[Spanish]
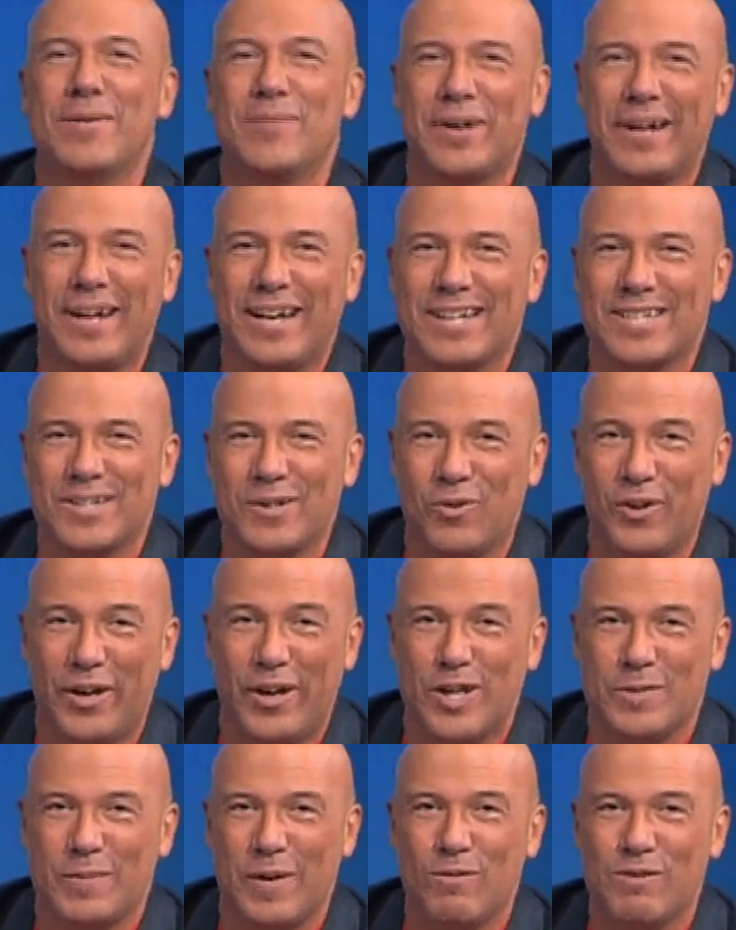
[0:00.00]
porque seguro que
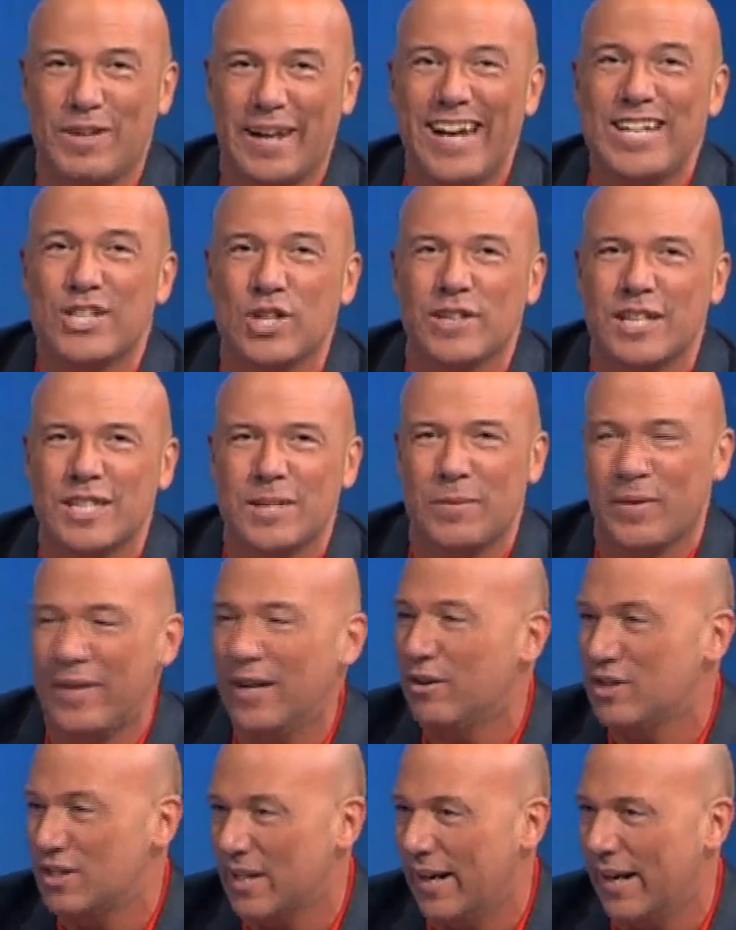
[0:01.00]
nos preguntaréis dónde se
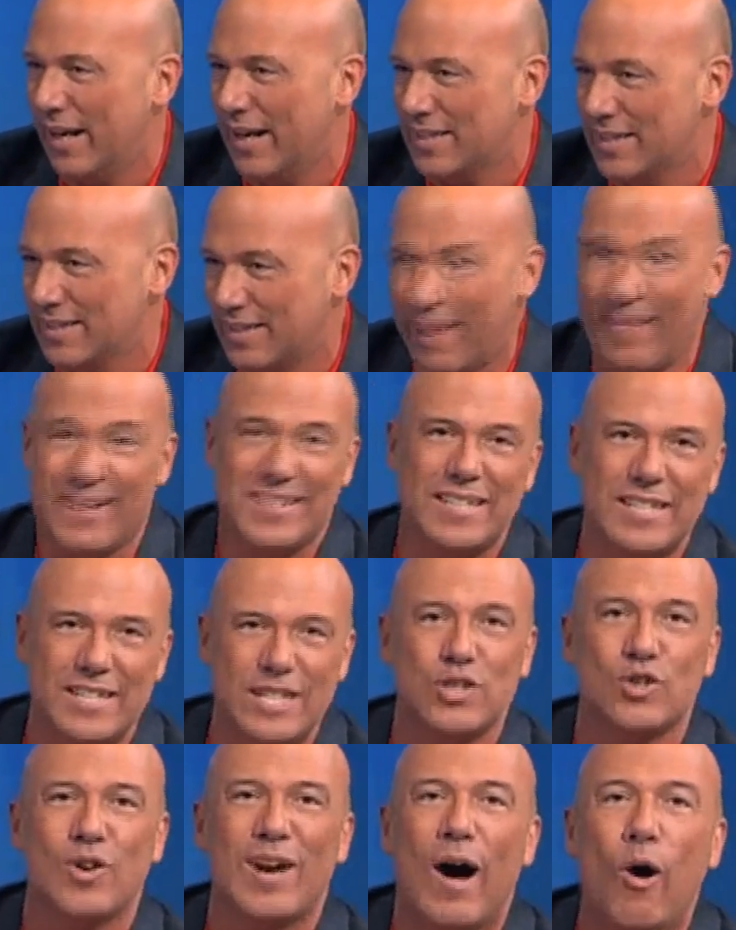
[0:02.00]
pueden conseguir las entradas.
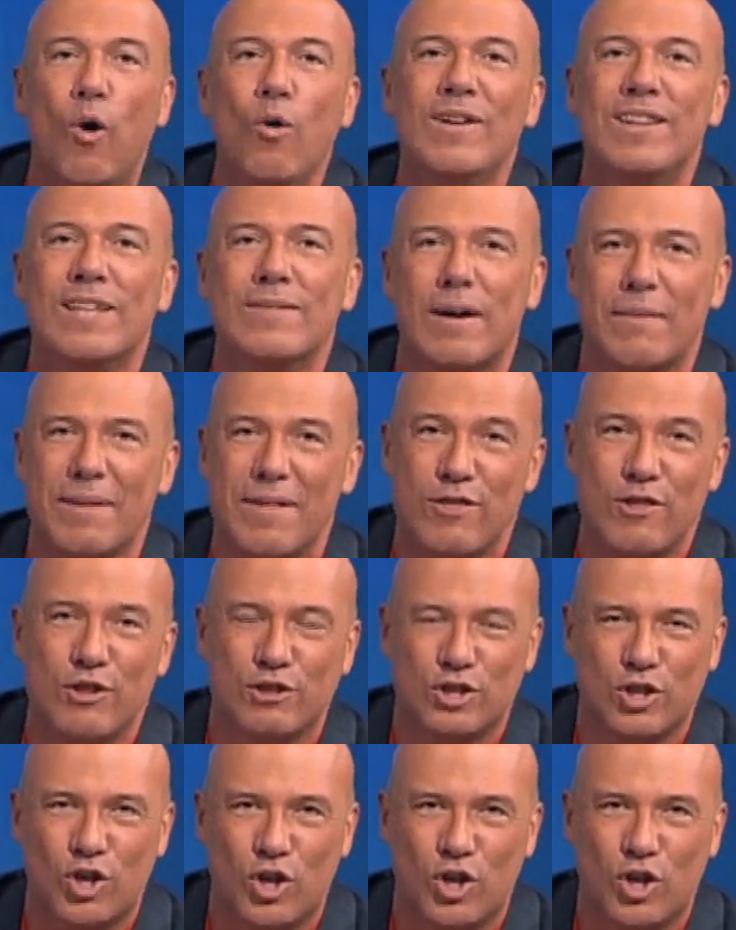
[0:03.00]
Insisto, la última vez nos